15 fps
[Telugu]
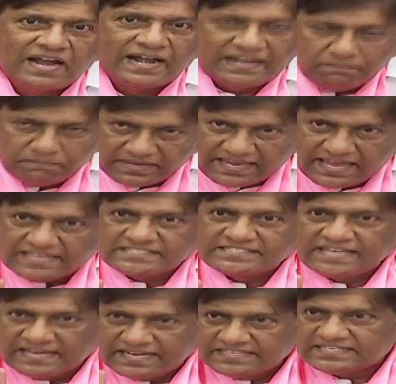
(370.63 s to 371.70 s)
అంటే
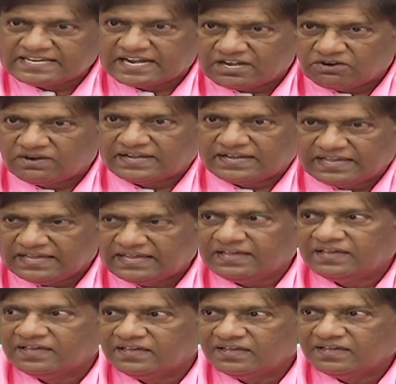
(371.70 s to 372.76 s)
బిహెచ్ఎల్ ఇచ్చినటువంటి
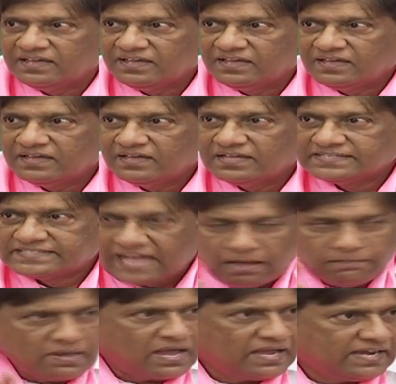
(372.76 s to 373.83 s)

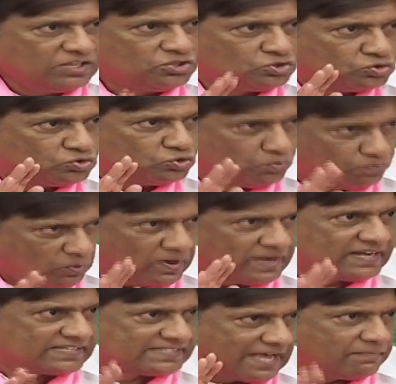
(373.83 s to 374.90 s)
సామాగ్రి
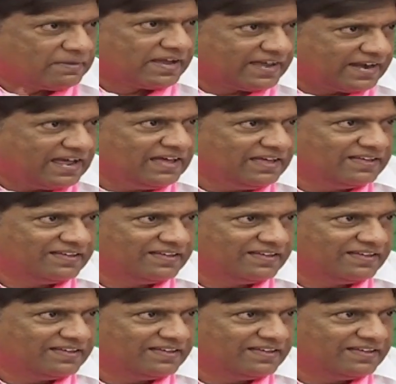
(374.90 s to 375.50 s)
తుప్పుపట్టిన సామాగ్రి